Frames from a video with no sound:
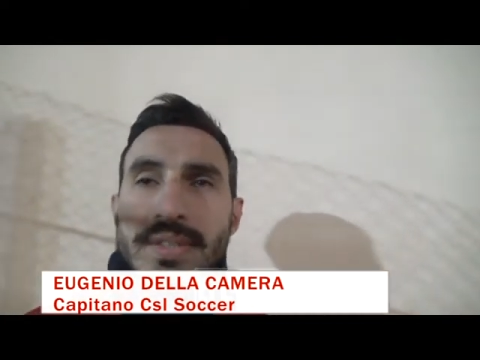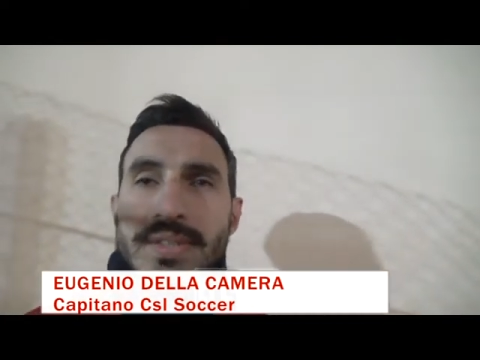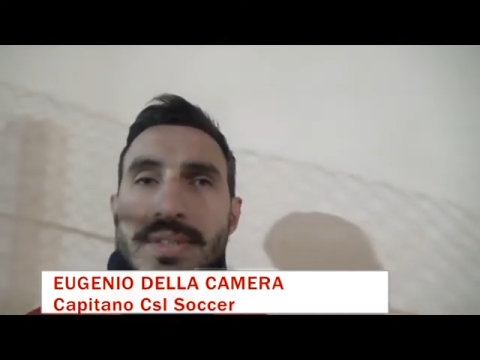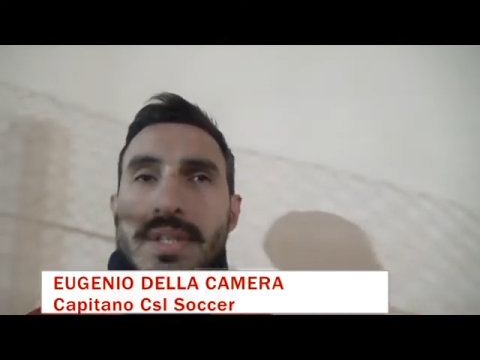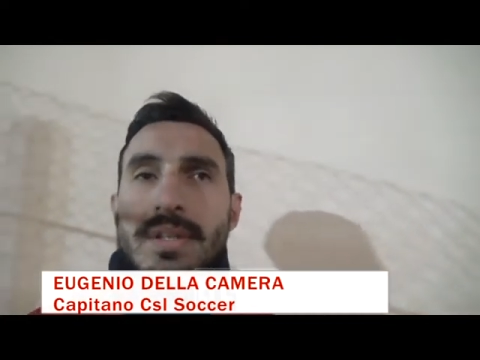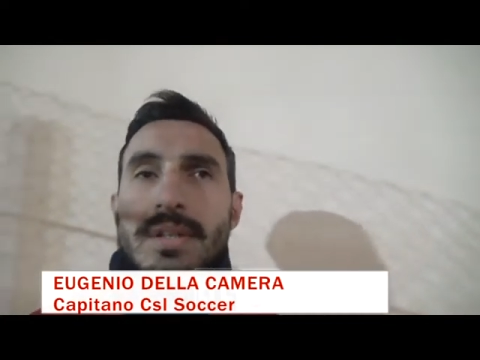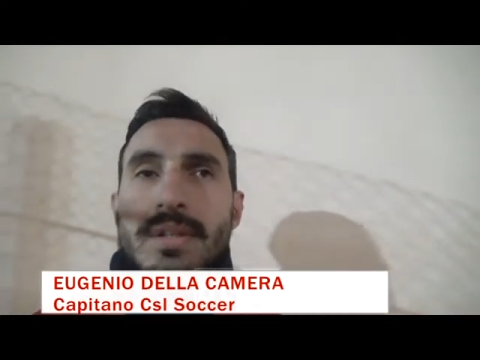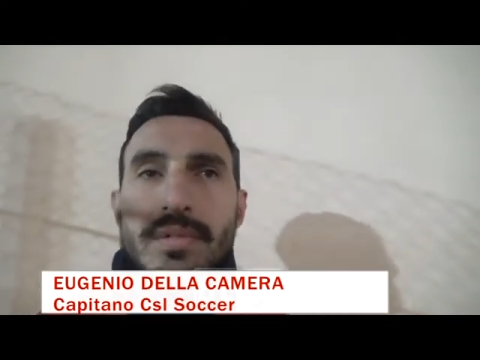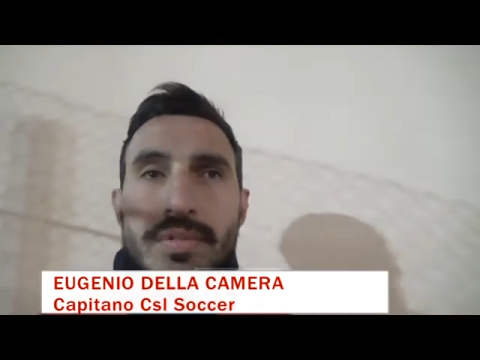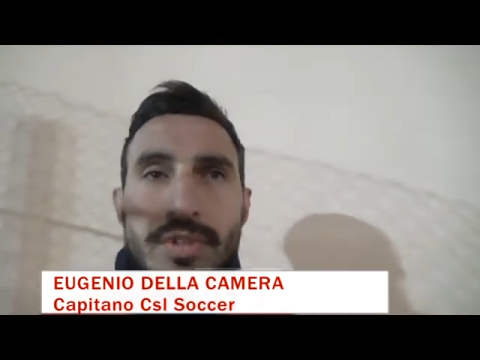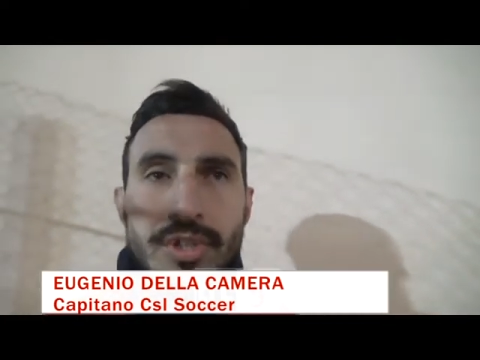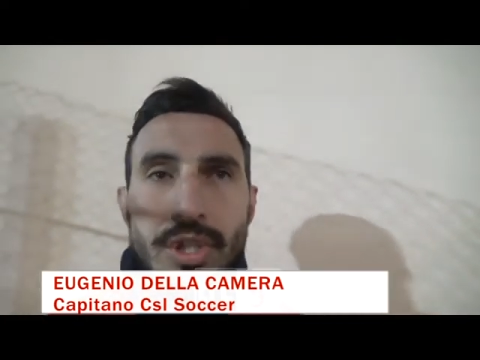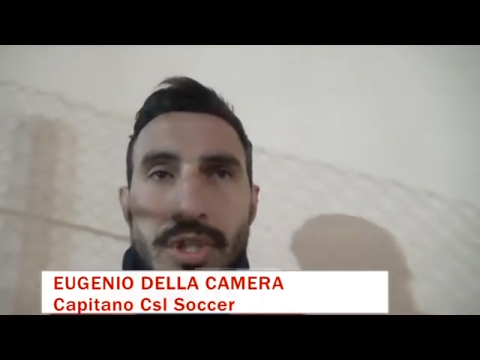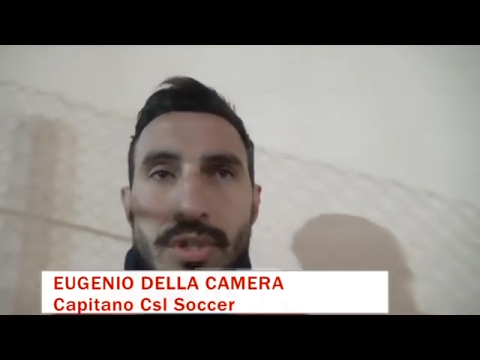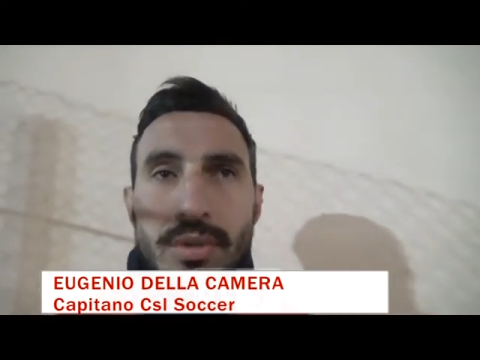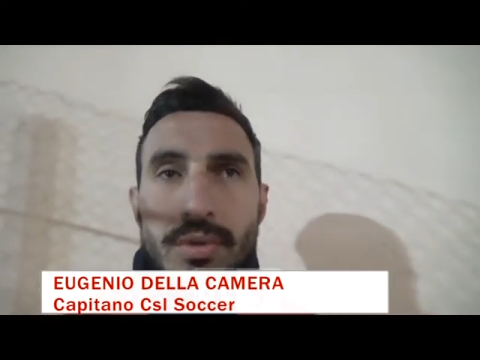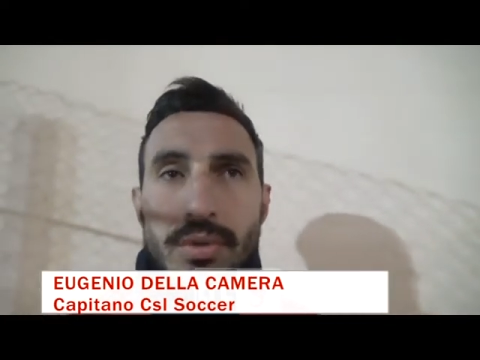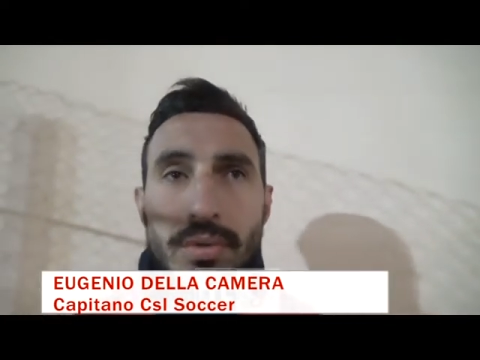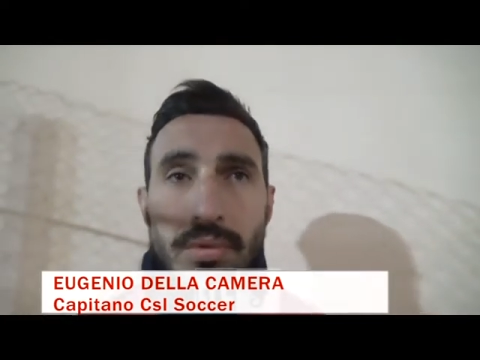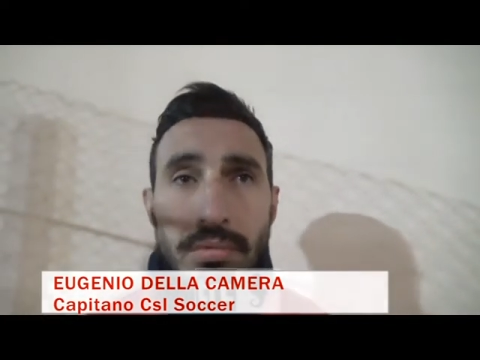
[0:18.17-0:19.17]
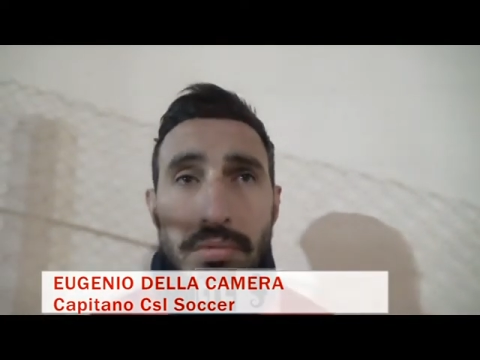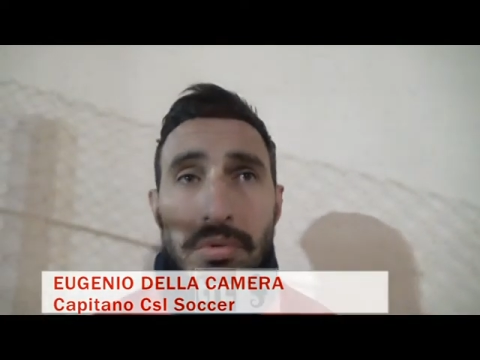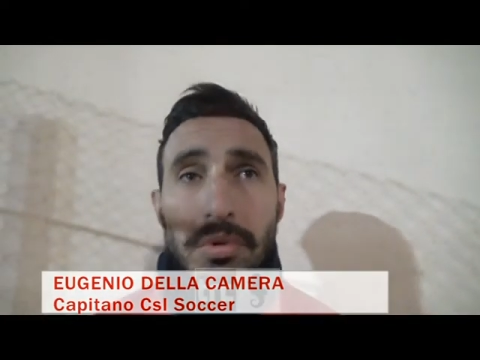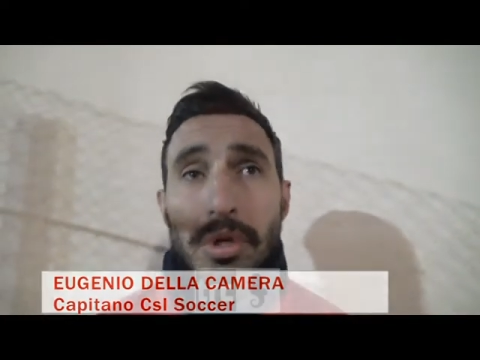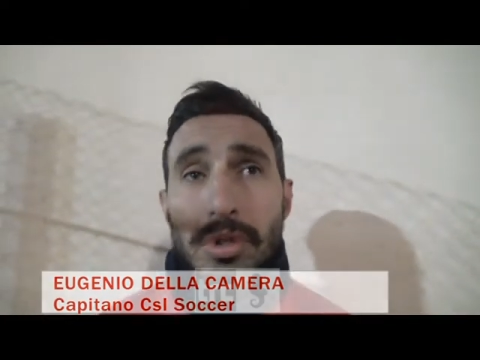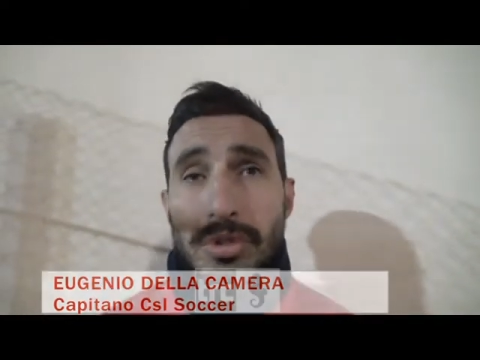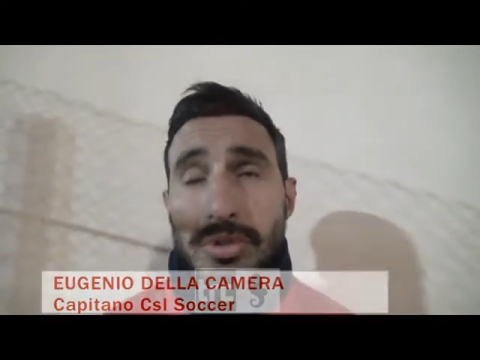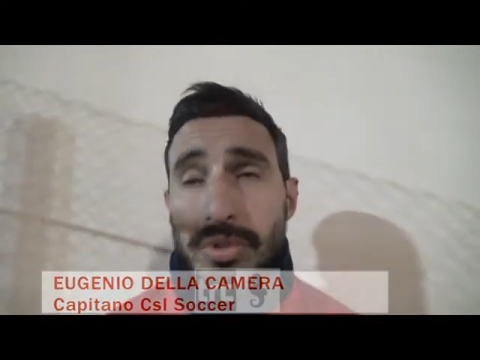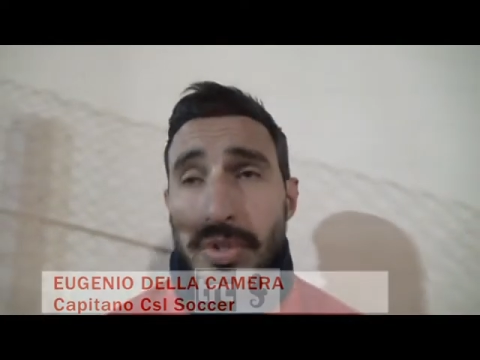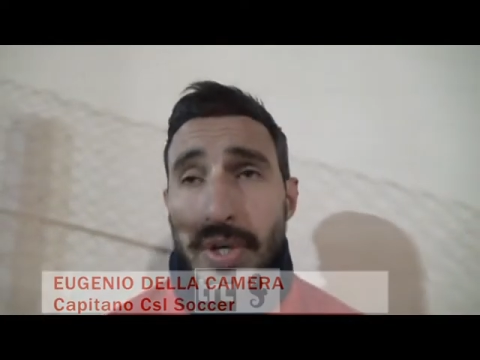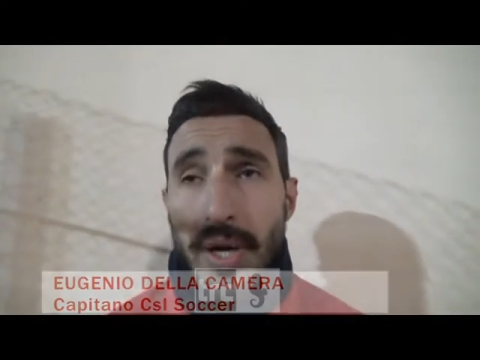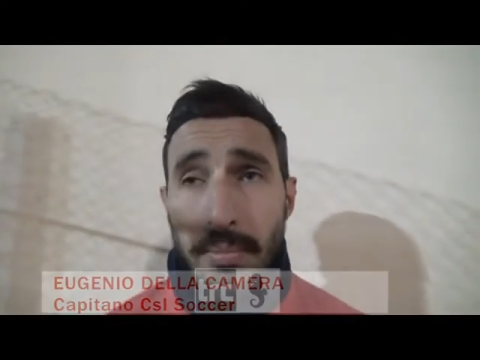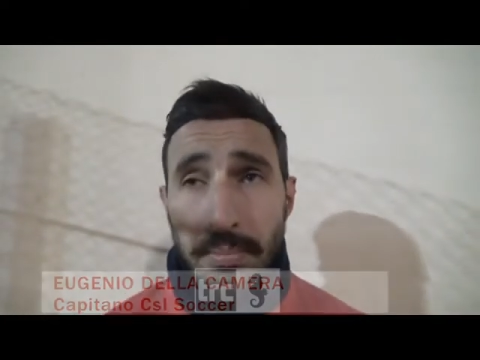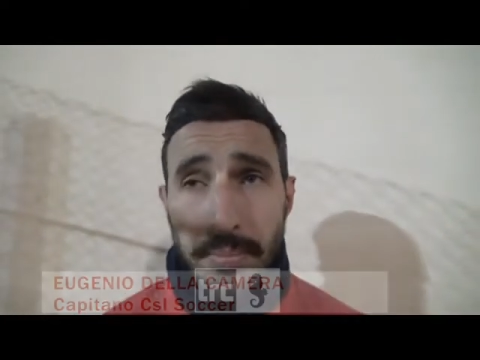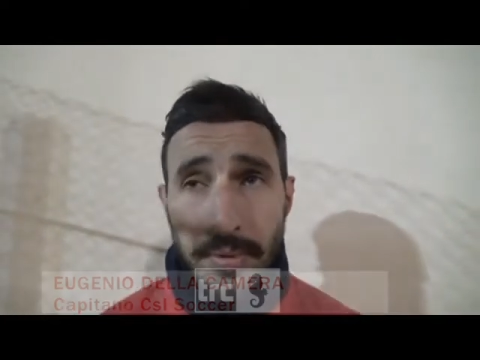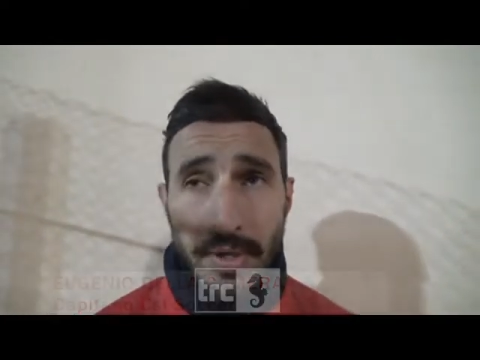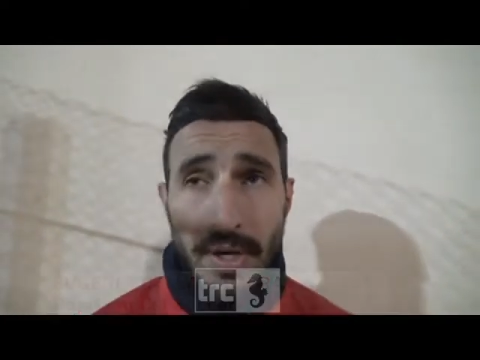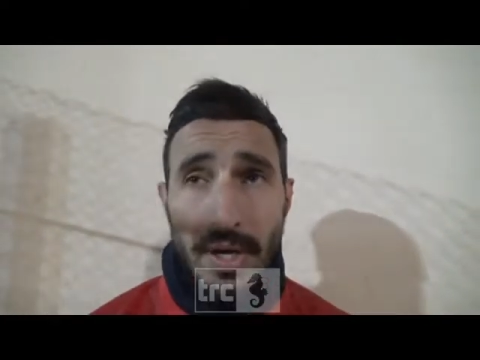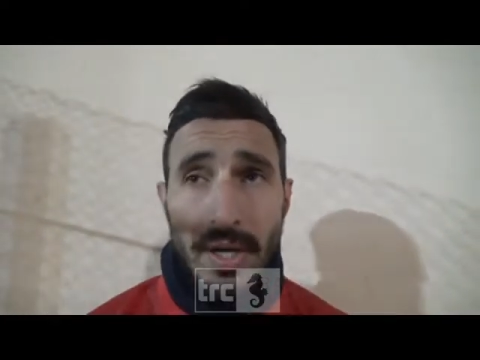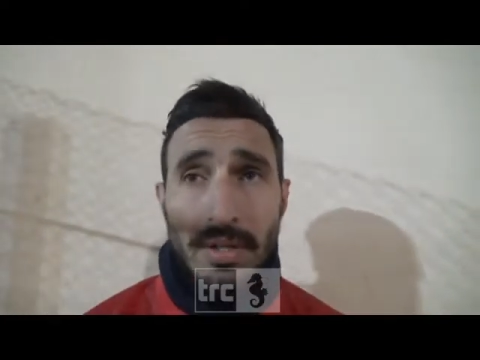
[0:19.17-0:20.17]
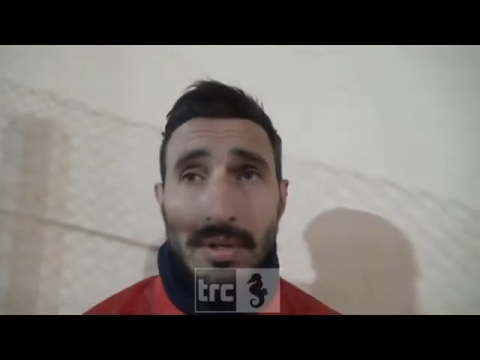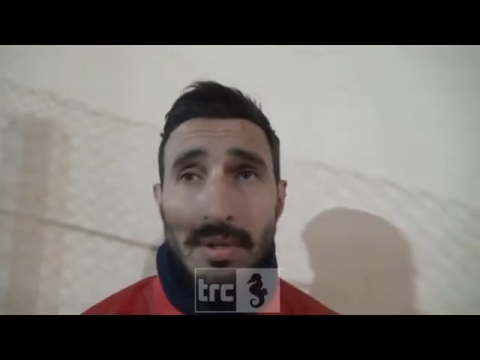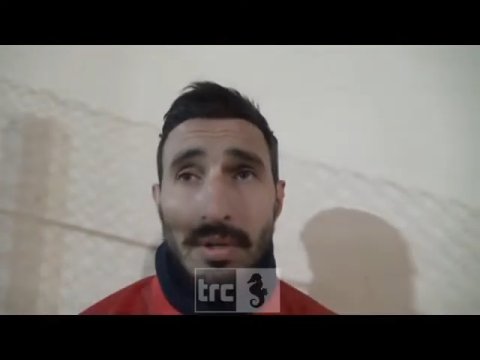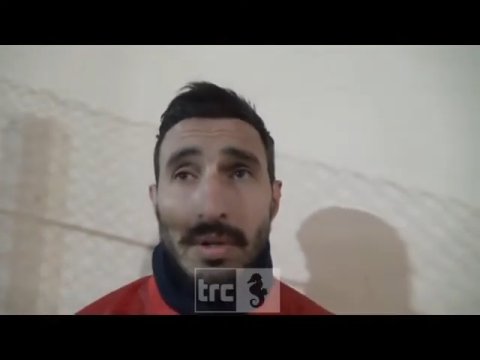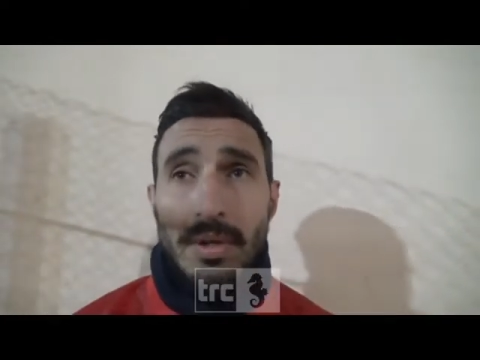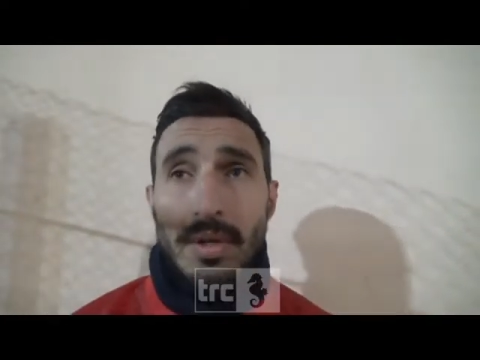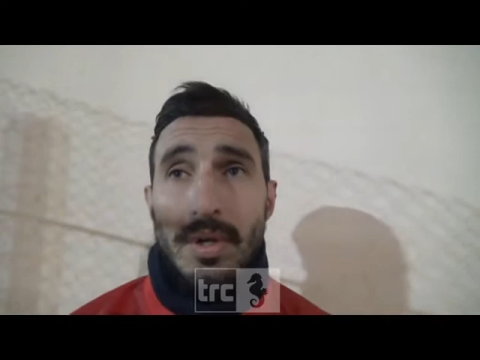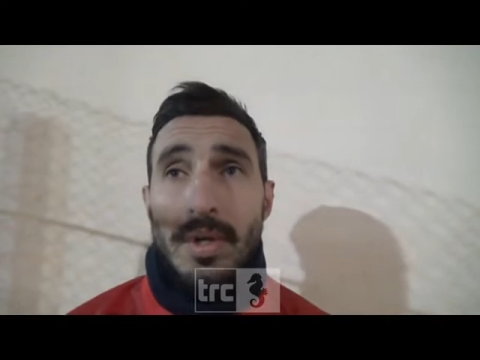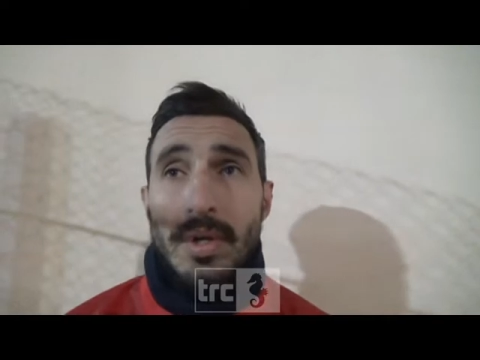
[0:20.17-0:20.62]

stanno facendo un grosso campionato,